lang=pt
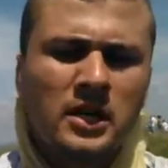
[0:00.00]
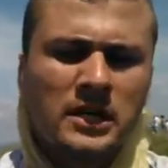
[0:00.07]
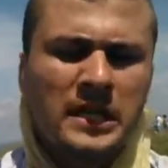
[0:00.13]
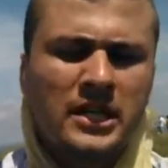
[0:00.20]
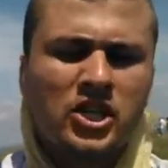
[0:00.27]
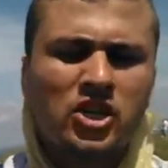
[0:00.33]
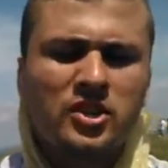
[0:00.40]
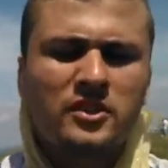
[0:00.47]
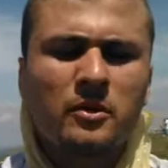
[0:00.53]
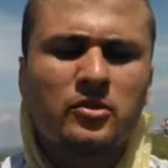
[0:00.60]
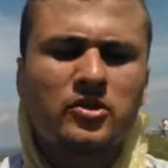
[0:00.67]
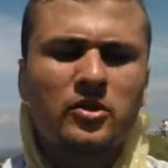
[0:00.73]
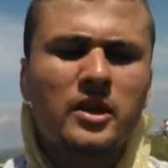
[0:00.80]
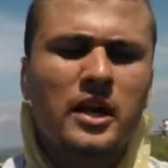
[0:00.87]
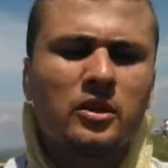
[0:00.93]
Que a gente
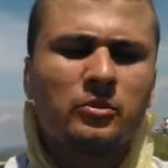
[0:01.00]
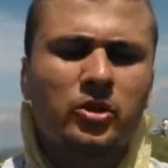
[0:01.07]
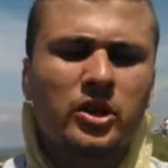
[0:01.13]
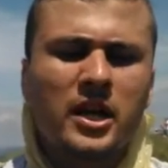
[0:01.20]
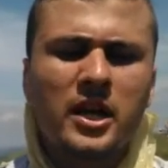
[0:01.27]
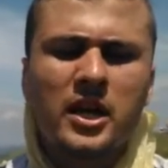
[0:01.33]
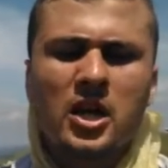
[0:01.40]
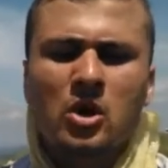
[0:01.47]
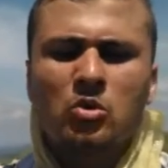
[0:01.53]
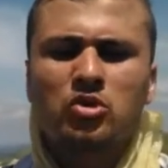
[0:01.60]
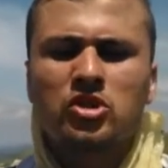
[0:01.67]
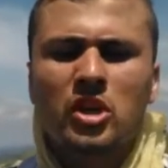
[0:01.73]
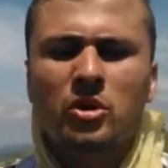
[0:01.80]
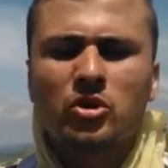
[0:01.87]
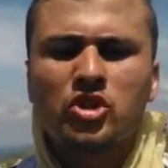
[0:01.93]
estamos orando, porque o
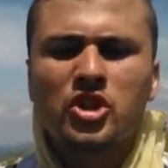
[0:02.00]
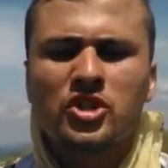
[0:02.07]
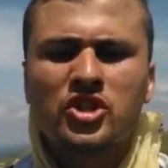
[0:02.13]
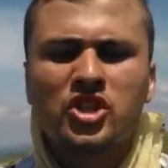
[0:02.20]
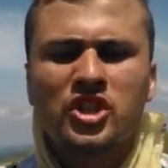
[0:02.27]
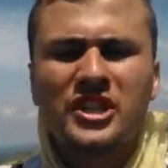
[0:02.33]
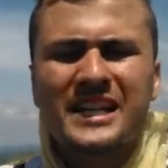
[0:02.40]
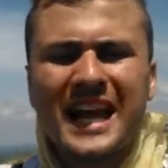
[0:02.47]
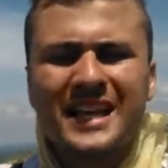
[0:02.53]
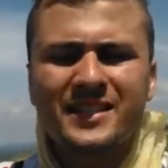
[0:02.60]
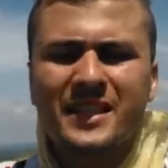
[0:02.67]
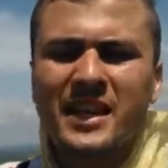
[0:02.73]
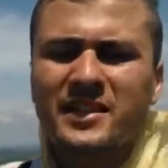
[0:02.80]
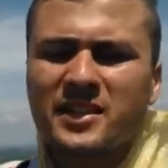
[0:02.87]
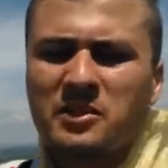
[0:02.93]
Senhor disse: de
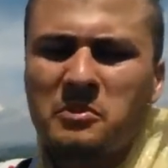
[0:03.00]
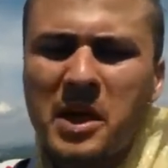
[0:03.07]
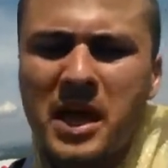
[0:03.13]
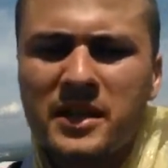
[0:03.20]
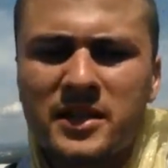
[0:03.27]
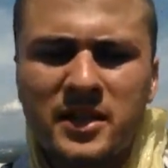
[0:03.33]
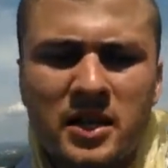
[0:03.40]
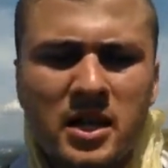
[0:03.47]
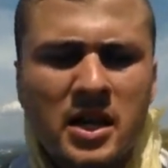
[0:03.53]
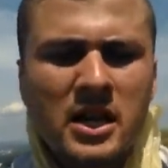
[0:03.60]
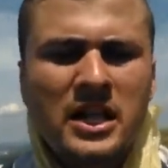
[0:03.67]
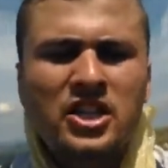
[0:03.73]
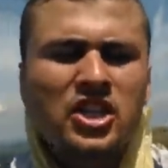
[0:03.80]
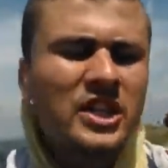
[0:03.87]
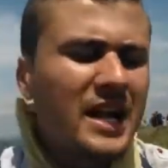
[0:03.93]
graça recebeis
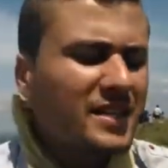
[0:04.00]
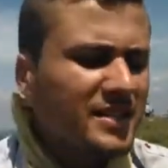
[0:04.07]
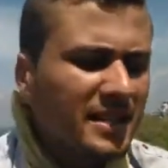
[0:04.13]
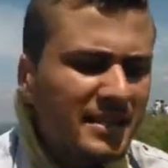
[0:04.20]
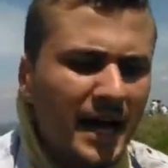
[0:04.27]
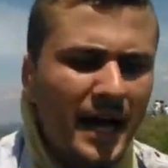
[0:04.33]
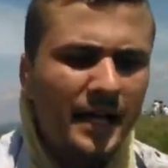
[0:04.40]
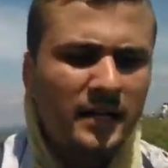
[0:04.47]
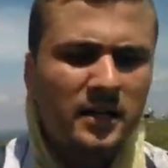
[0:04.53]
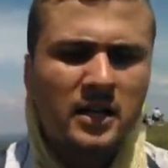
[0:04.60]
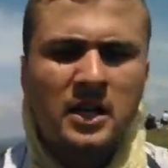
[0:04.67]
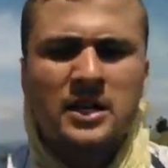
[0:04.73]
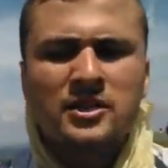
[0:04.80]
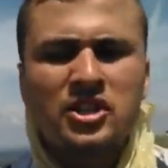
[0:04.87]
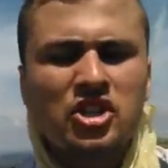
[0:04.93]
e de graça dai.
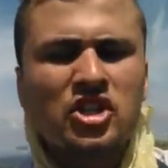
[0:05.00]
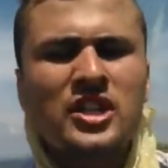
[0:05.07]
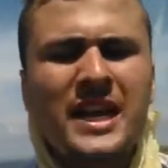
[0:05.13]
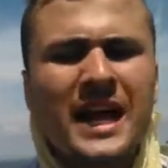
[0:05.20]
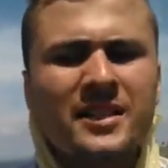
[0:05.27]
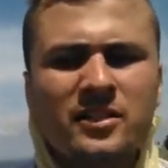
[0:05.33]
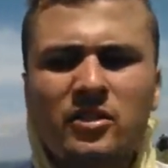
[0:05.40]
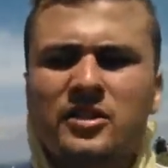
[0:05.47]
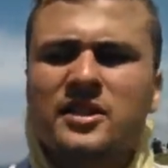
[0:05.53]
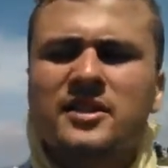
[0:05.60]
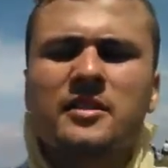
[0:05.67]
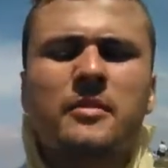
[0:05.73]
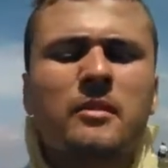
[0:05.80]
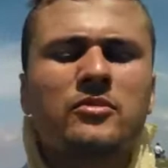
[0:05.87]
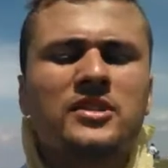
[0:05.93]
Se de graça nós
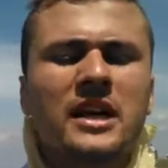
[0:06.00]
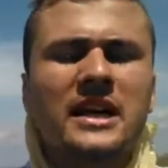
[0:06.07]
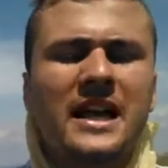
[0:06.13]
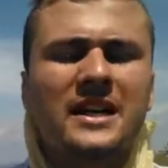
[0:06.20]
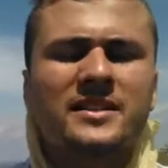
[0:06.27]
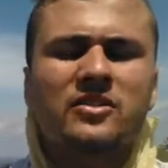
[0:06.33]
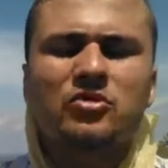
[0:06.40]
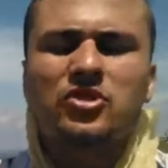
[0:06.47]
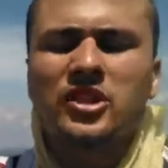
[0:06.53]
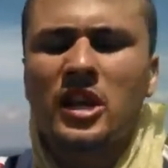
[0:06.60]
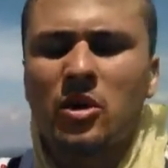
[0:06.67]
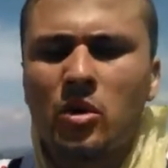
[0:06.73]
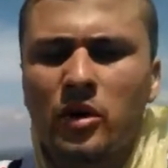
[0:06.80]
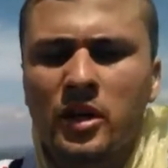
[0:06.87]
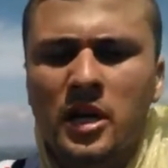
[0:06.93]
recebemos a graça do
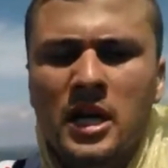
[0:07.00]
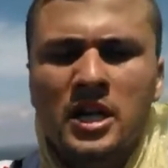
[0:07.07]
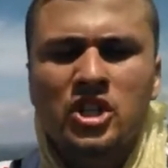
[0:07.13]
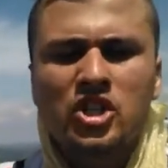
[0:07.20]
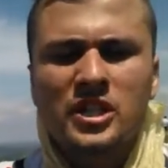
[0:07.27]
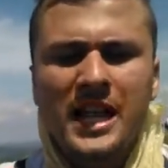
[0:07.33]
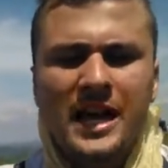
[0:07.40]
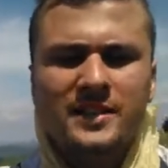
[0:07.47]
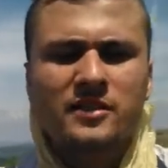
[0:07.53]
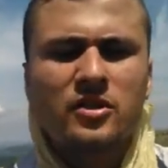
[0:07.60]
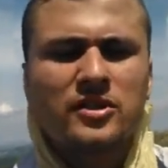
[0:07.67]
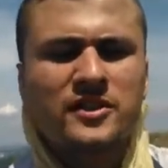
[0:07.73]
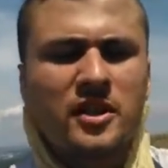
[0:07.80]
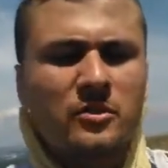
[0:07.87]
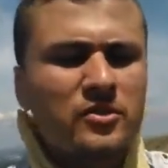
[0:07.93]
Senhor, de graça
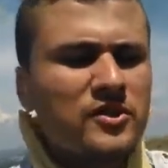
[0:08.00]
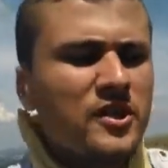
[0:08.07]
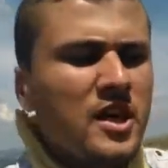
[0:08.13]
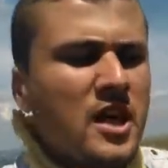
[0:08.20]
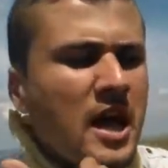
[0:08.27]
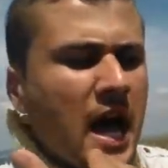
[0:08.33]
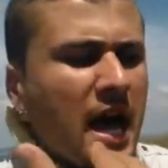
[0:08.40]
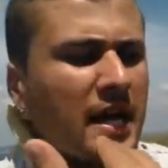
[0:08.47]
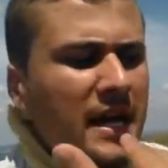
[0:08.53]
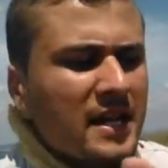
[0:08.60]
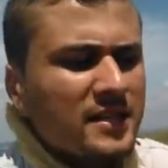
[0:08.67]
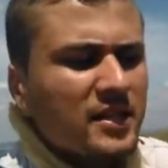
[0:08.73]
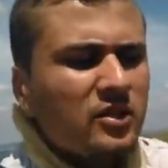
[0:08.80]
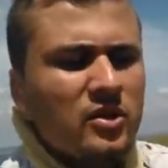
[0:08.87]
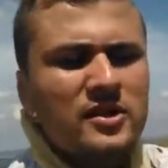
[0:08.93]
nós damos a
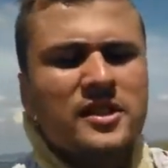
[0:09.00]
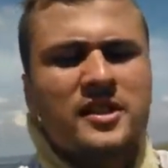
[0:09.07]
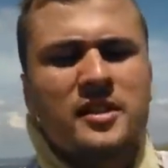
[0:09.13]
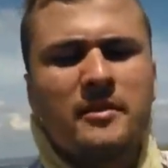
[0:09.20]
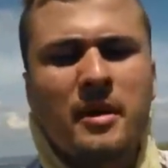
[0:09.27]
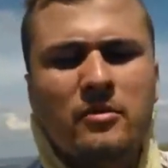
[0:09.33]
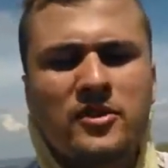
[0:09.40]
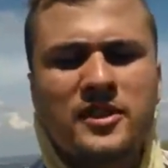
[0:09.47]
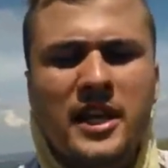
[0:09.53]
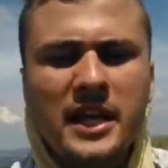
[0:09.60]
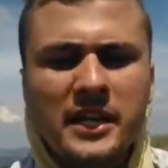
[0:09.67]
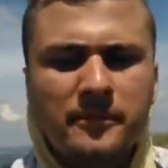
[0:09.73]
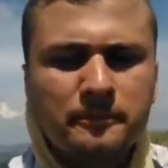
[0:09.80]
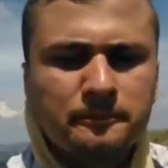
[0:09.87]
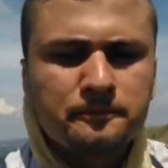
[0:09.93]
graça que nós recebemos dele